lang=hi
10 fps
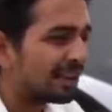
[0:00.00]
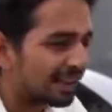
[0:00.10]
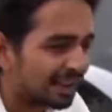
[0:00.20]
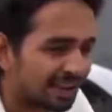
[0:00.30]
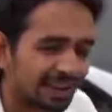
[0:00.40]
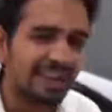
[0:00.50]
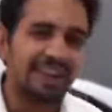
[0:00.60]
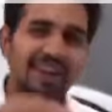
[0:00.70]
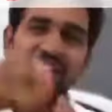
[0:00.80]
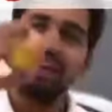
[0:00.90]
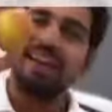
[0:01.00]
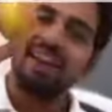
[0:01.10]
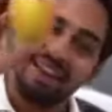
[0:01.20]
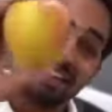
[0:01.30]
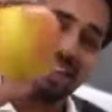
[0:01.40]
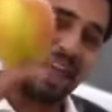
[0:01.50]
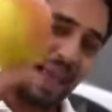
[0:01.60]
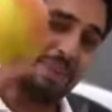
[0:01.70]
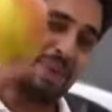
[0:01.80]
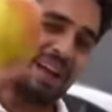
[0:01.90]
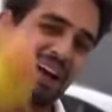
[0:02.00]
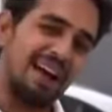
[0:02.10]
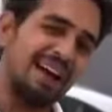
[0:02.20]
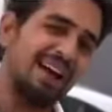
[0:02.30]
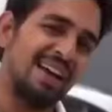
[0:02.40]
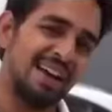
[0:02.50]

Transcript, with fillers: लेंगे इस एप्पल का